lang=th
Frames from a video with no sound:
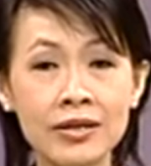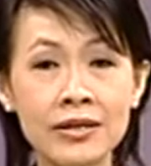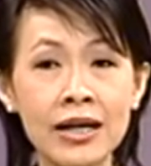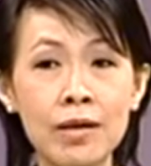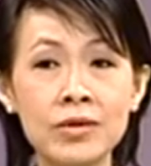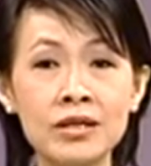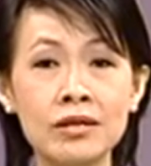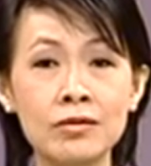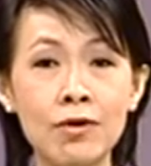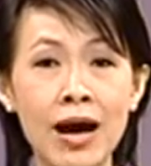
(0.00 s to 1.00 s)
นถ้าคำนึง
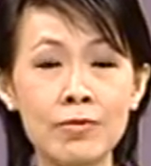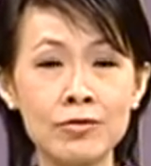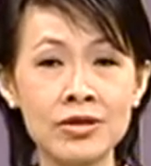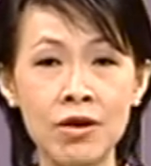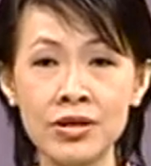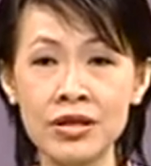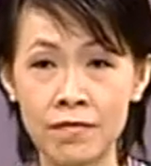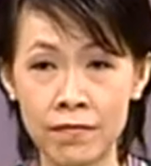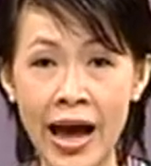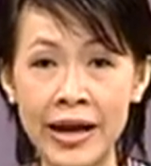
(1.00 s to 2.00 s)
ถึงความรู้สึกของอี
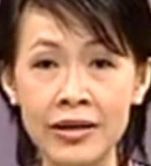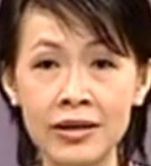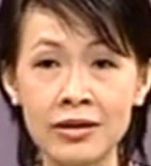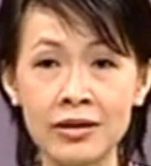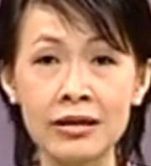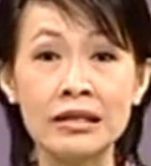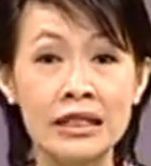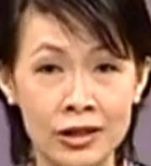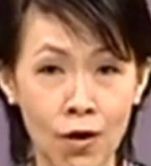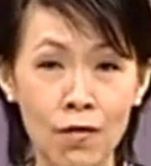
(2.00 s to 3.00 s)
กฝ่ายหนึ่งหรือ
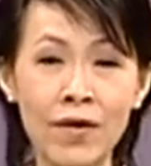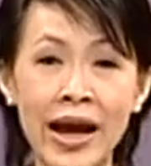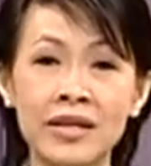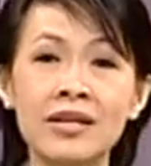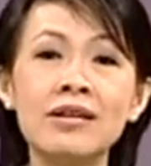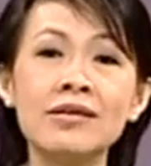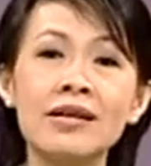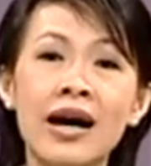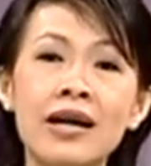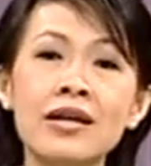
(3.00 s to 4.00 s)
อีกสองฝ่ายที่เหลื
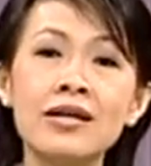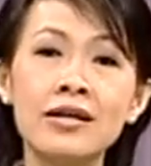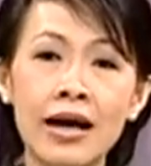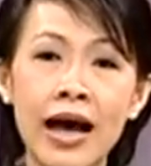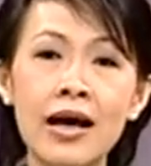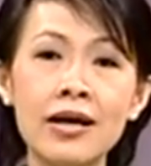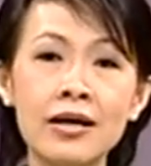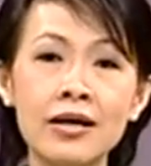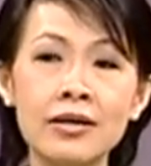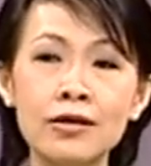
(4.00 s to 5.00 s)
อนะคะ
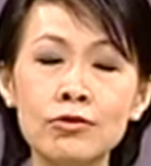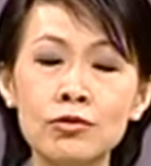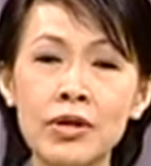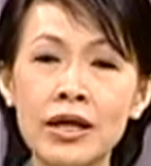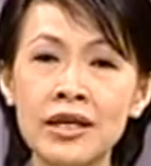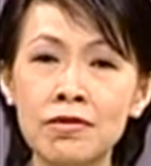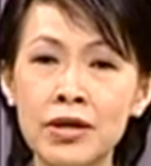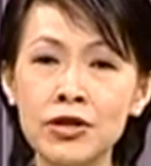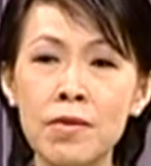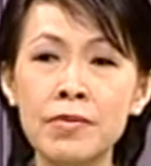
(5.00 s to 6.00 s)
ถ้าคุณตัวเล็กคิด
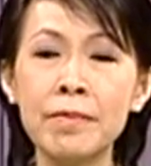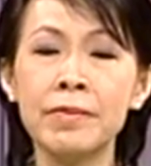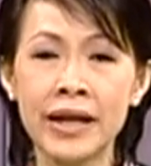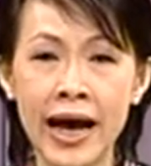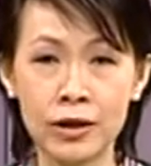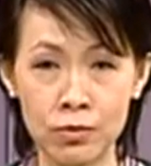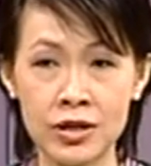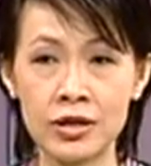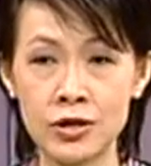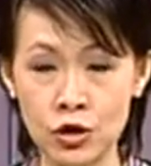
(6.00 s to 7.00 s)
ว่ายอมรับไม่ได้ตรง
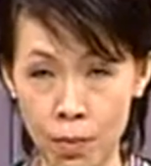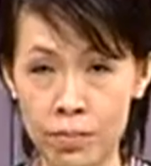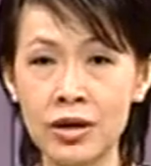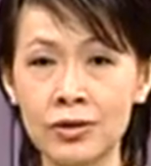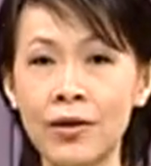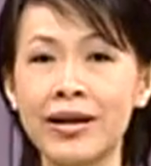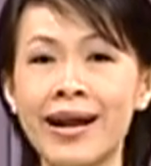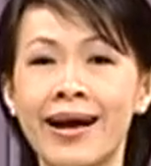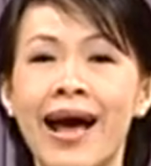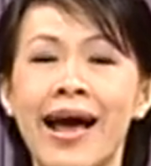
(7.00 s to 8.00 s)
นี้จบเบื้องต้นแล้
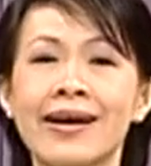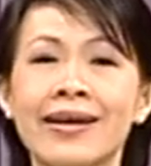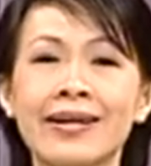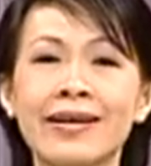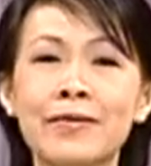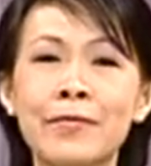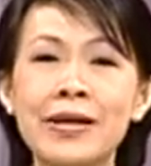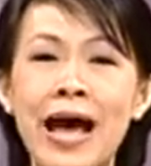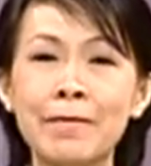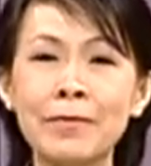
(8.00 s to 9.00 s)
วล่ะค่ะพ
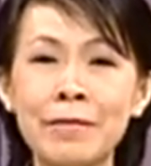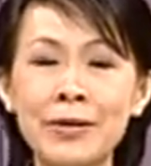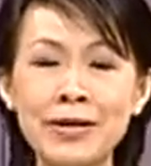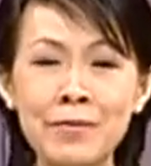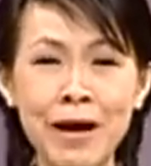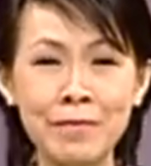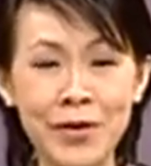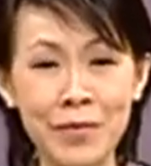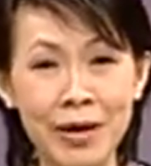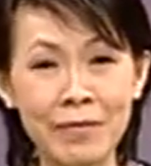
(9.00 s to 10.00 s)
ยายามทำให้ความ
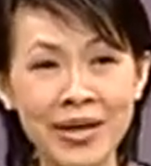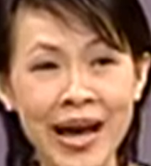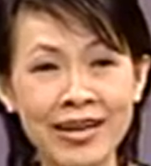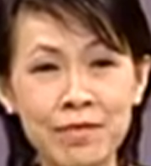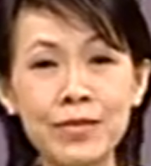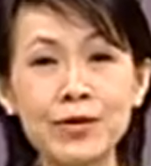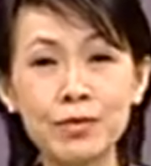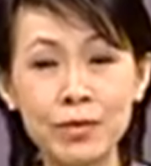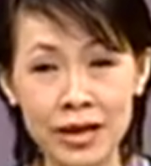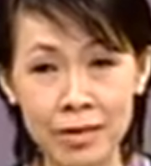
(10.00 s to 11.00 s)
ยอมรับไม่ได้นั้นเป็น
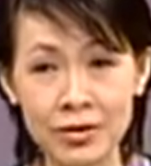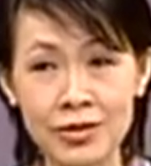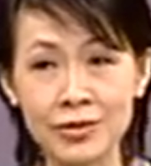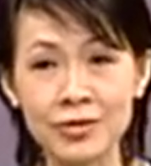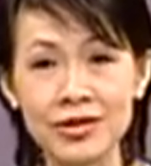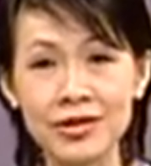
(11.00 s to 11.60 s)
รูปธรรมที่สุด